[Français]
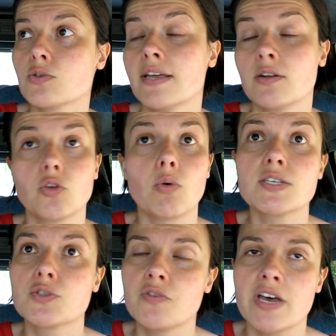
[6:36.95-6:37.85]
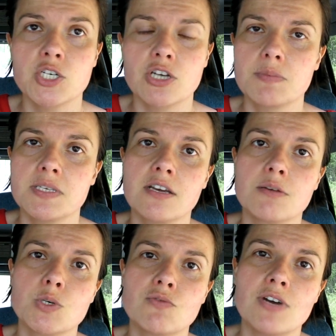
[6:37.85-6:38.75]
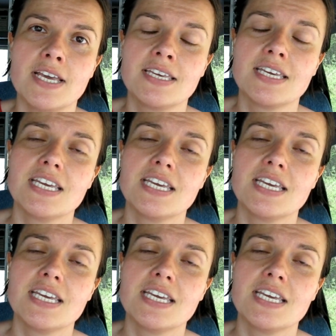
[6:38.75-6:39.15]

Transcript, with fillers: un endroit sauvage comme ça, comme je voulais.